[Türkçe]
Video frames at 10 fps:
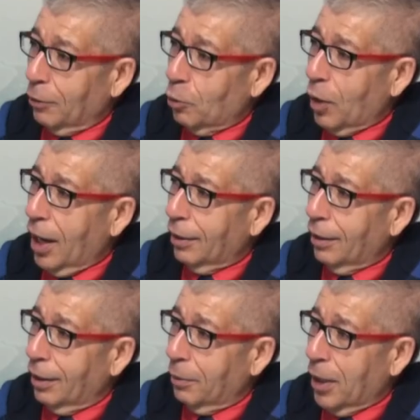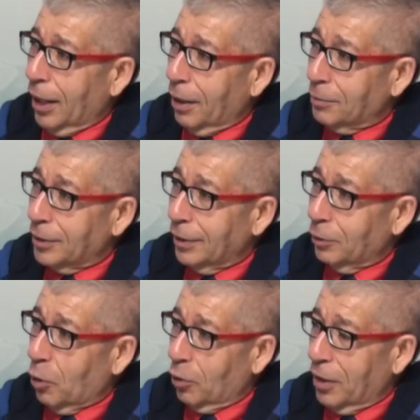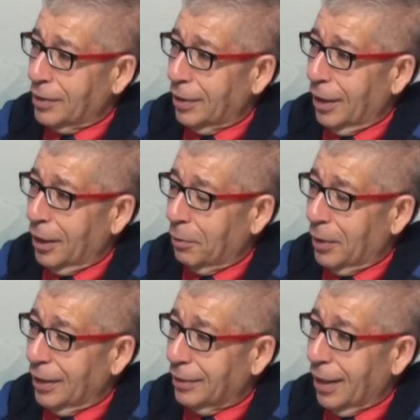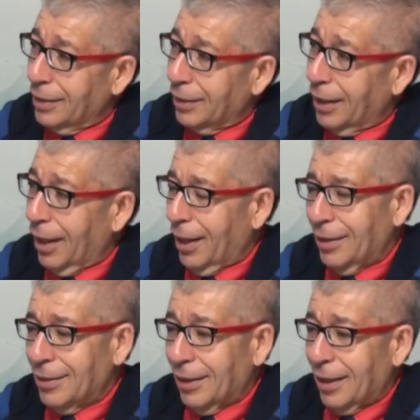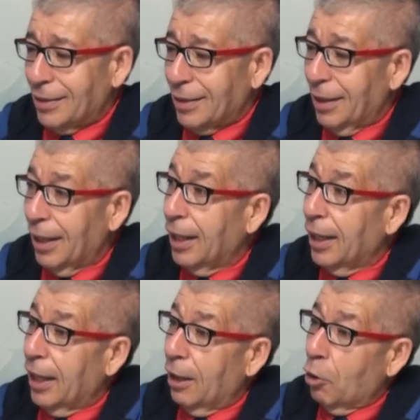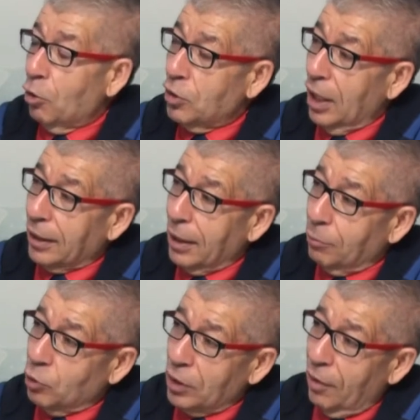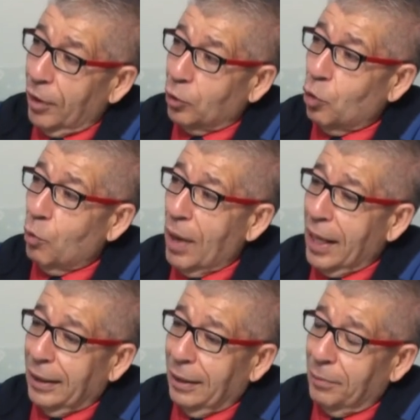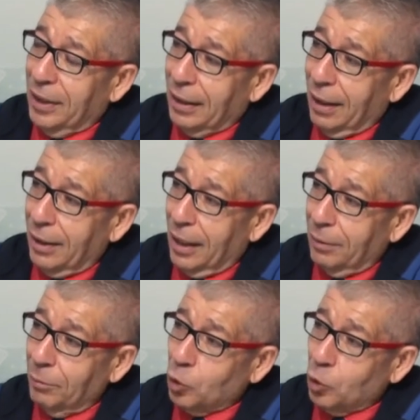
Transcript: yüreğe de iri bir adamsın. Gövdesi de iri bir insansın. Allah esirgesin. Öncelikle Mustafa Tümer'i bir tanıyalım.